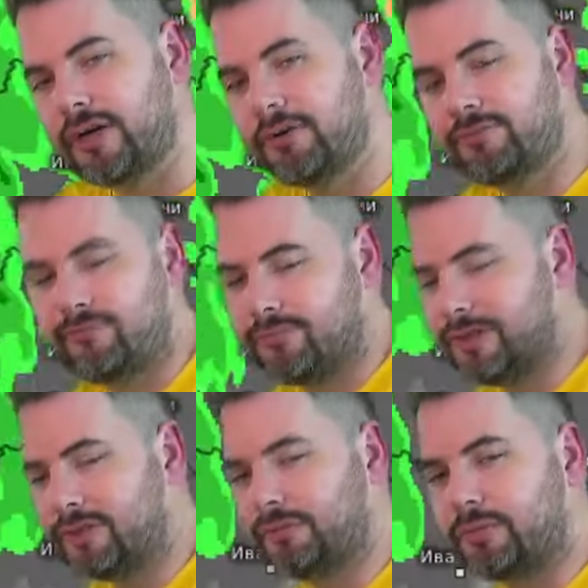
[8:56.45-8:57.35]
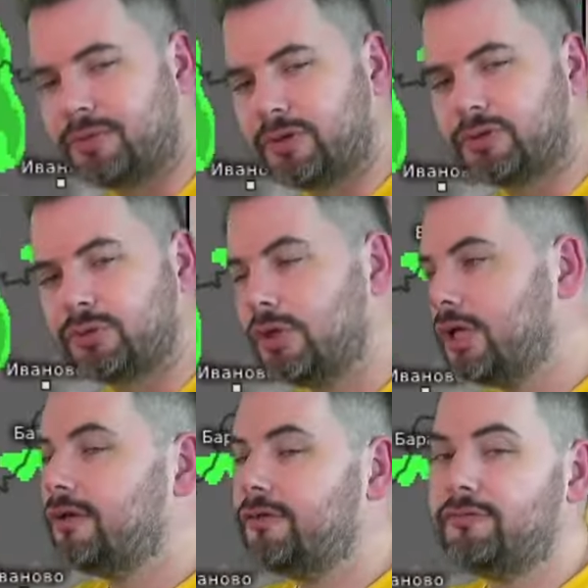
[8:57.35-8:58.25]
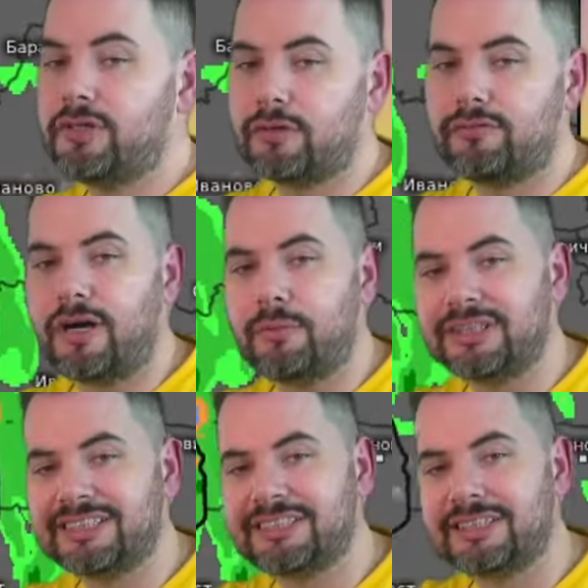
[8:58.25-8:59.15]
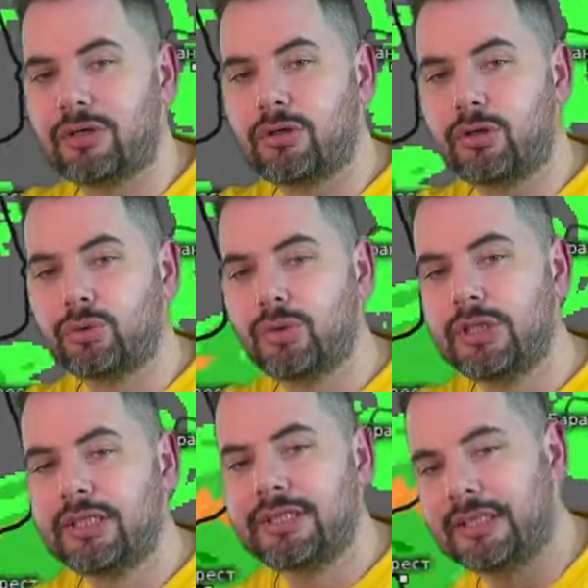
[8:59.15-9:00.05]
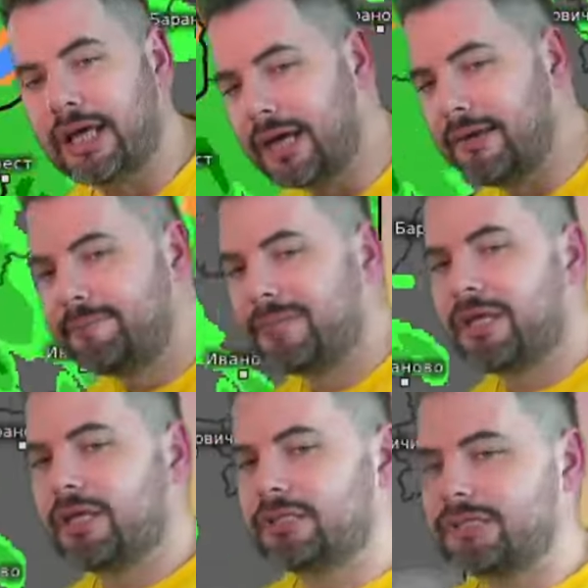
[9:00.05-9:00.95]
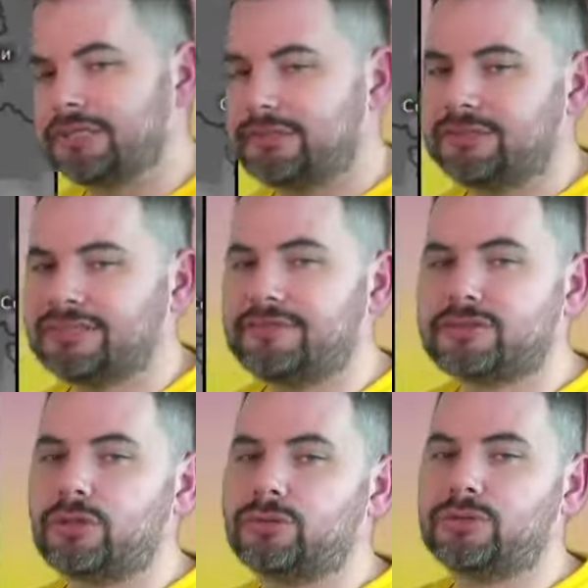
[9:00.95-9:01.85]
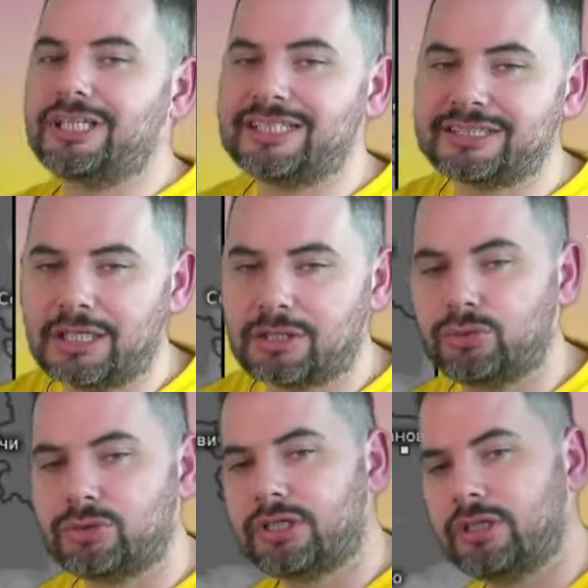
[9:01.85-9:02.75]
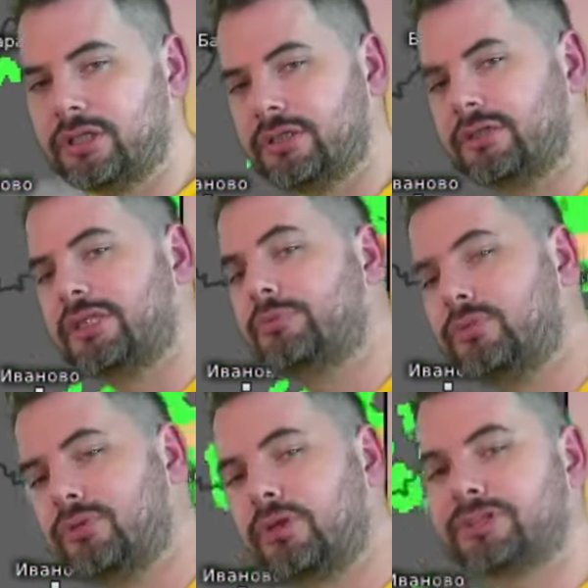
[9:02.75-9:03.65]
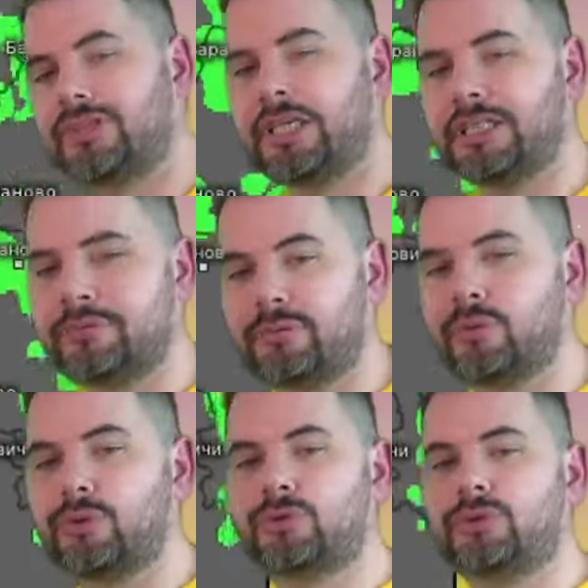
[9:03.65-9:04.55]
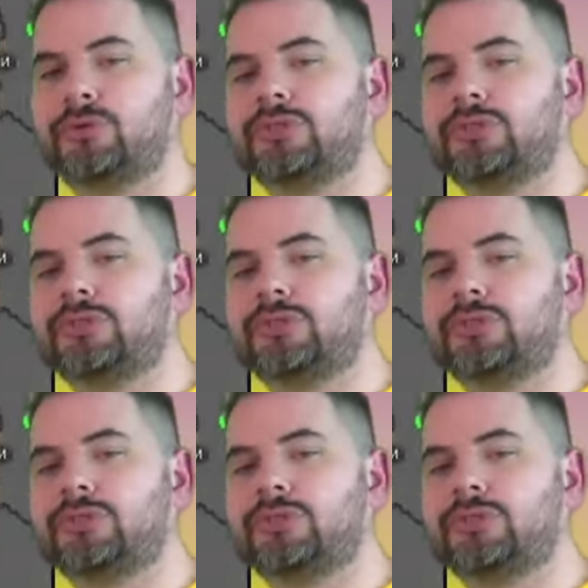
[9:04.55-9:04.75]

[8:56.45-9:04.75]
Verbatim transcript: będą po prostu wirowały z zachodu na E, ze wschodu na zachód, e, na północy, a na południu z